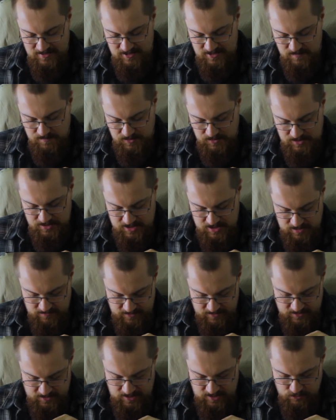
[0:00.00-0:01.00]
Типа
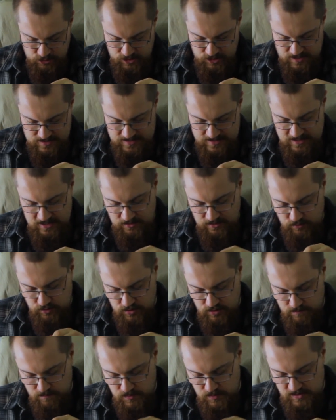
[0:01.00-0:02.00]
тестирование я уже разлил
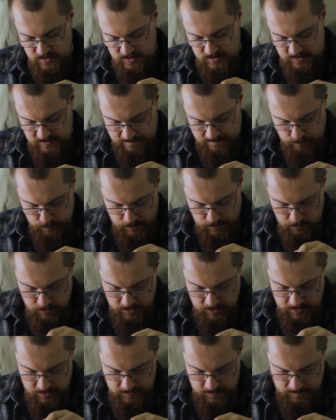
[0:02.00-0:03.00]
все, блин, все на
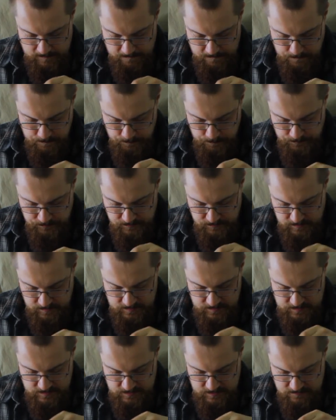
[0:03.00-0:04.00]
брюхо.
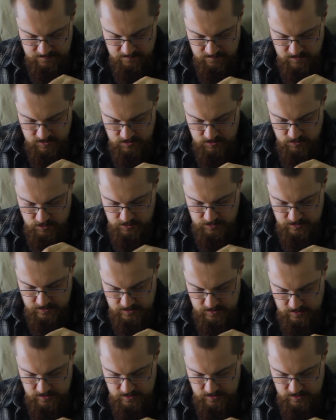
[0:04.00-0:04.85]
Свинтус.